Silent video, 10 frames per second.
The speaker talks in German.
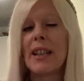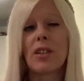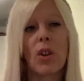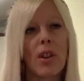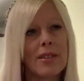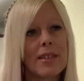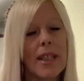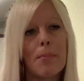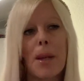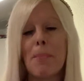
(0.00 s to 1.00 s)

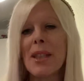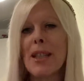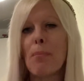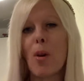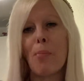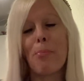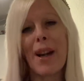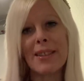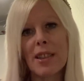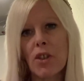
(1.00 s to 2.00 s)
Trotzdem mit einer
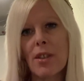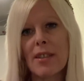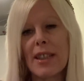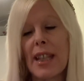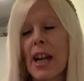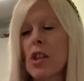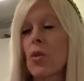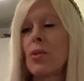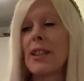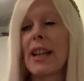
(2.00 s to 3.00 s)
bombastischen Sillage
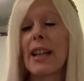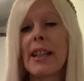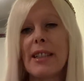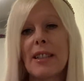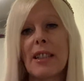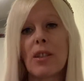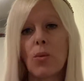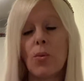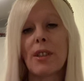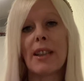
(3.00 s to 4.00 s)
und einer richtig
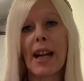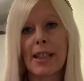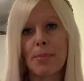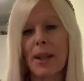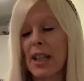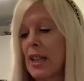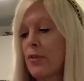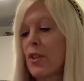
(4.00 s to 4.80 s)
guten Haltbarkeit.